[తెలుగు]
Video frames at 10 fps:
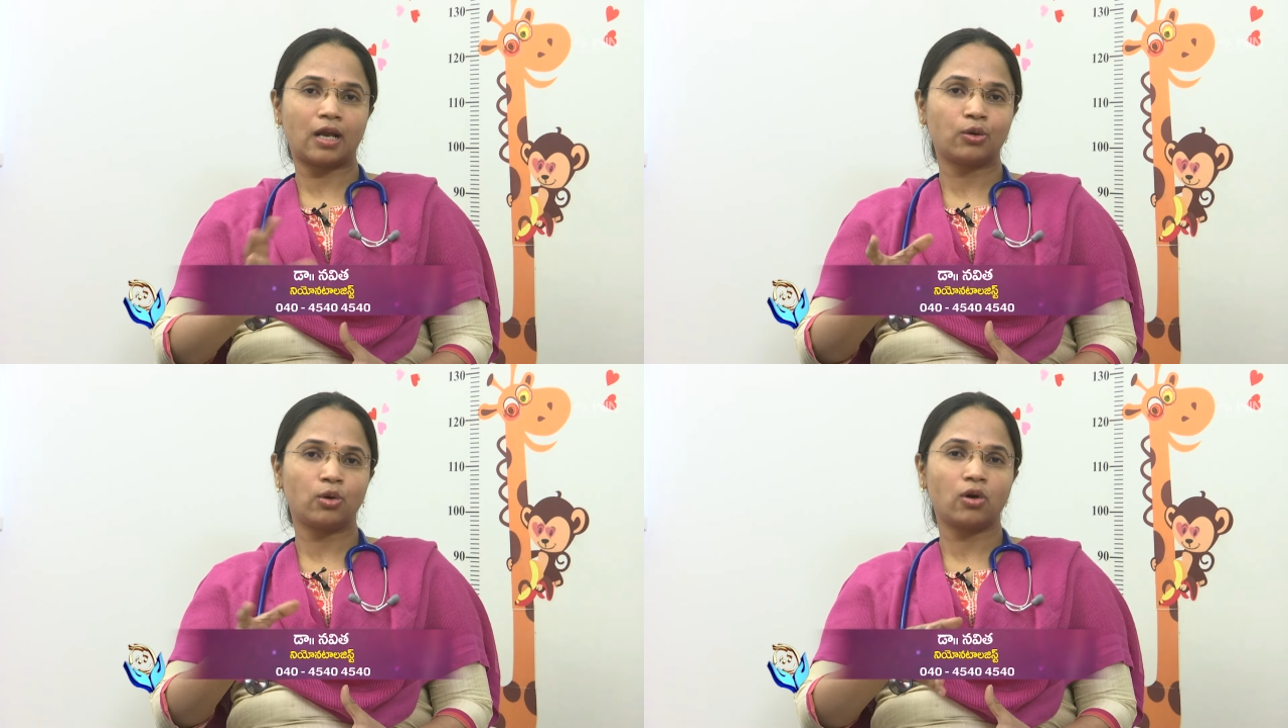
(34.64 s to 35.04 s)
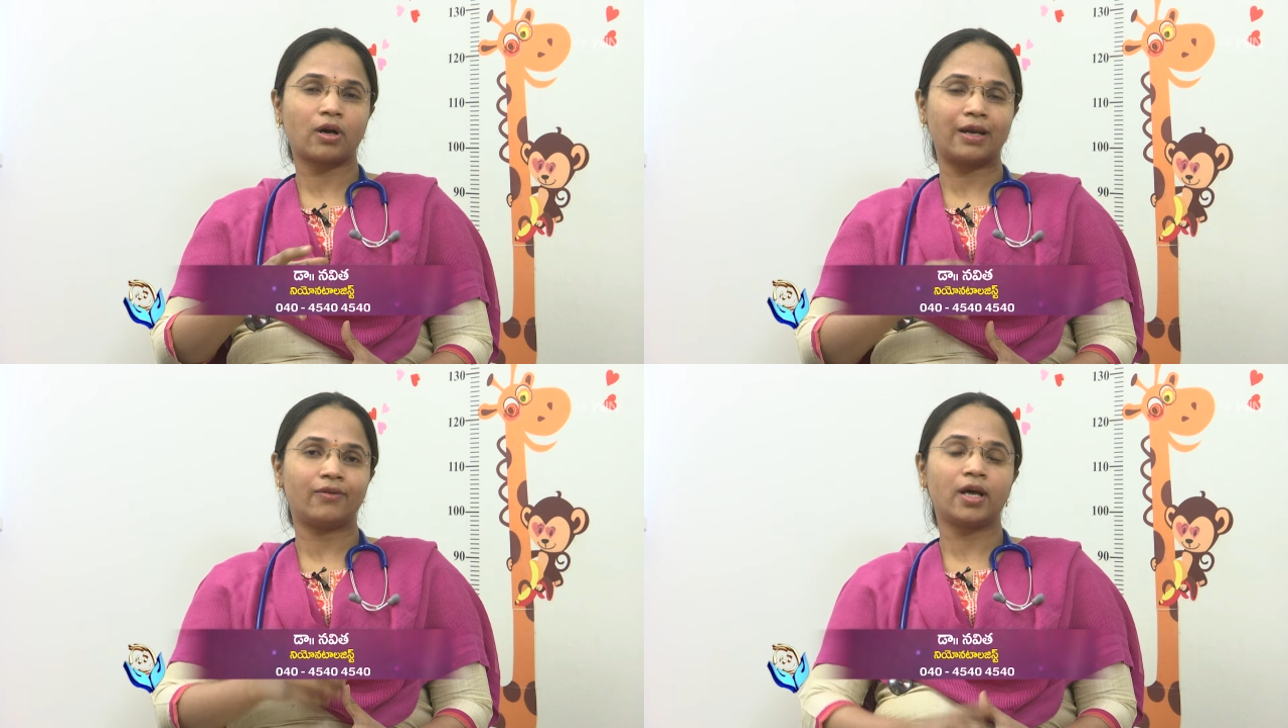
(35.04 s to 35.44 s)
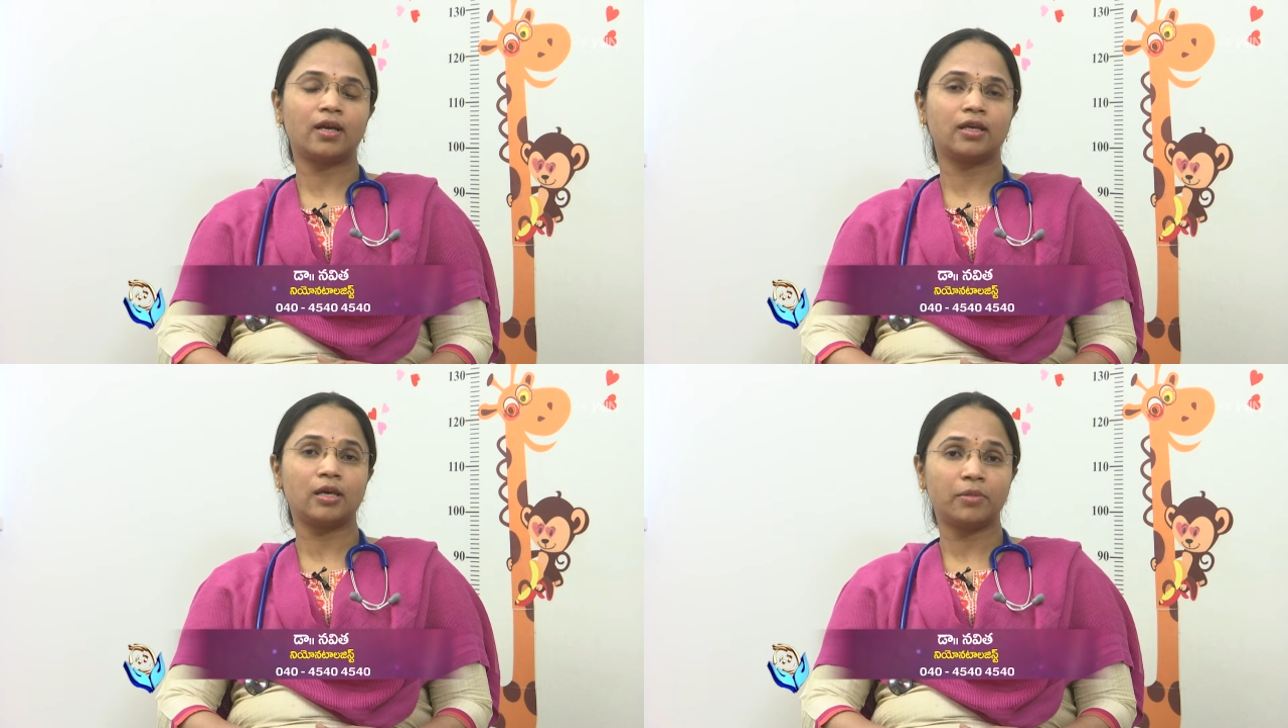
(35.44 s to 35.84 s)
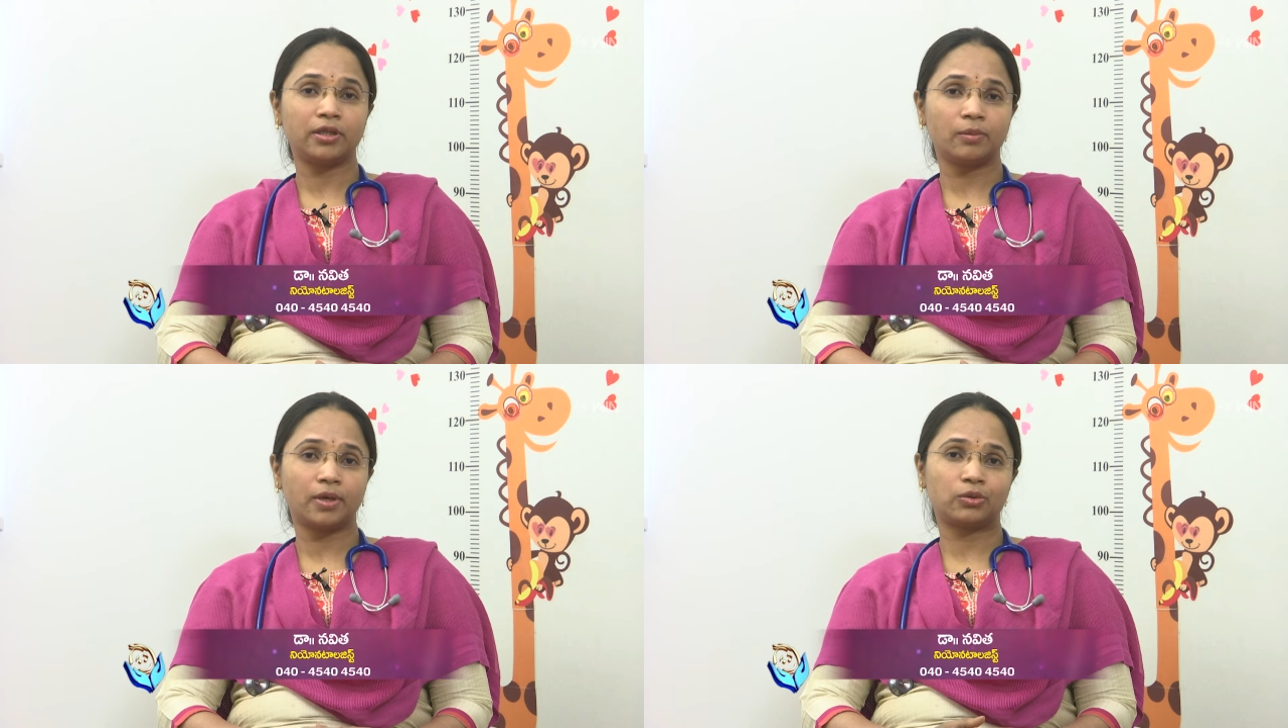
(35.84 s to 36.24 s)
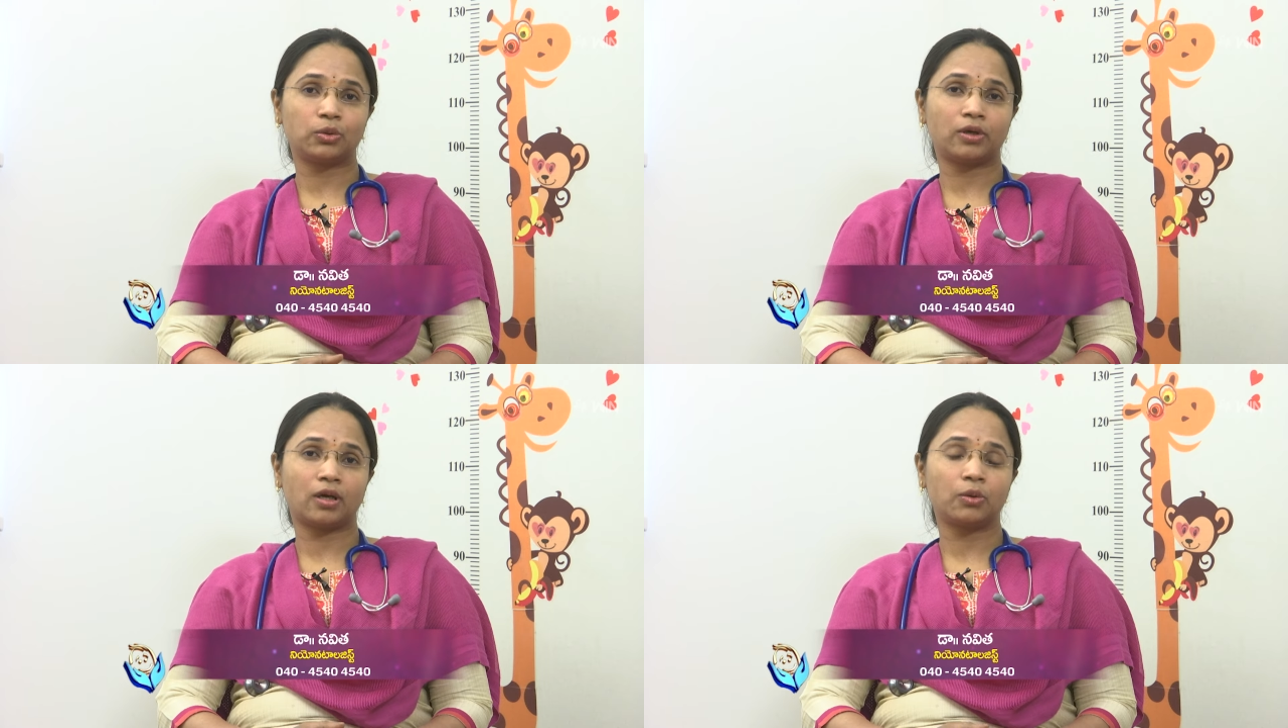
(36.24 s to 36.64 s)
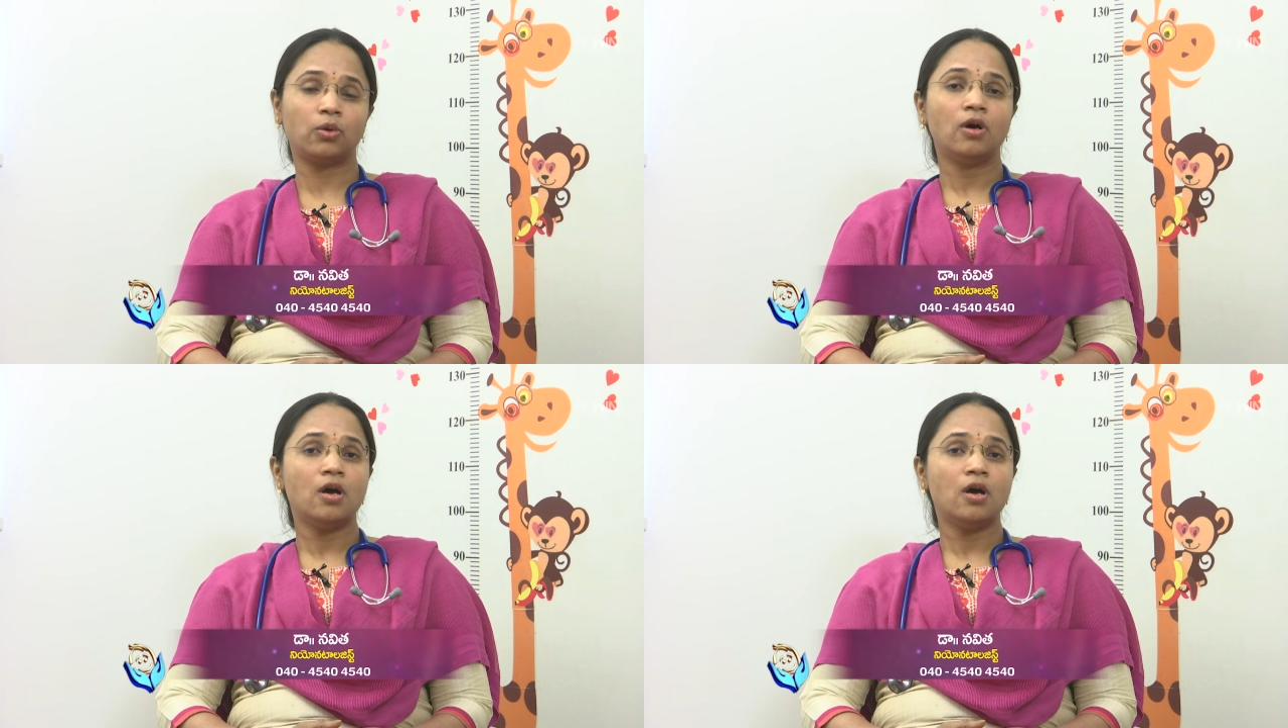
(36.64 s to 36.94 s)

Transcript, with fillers: నలుగురిలో కలవడానికి ఇబ్బంది పడుతుంటారు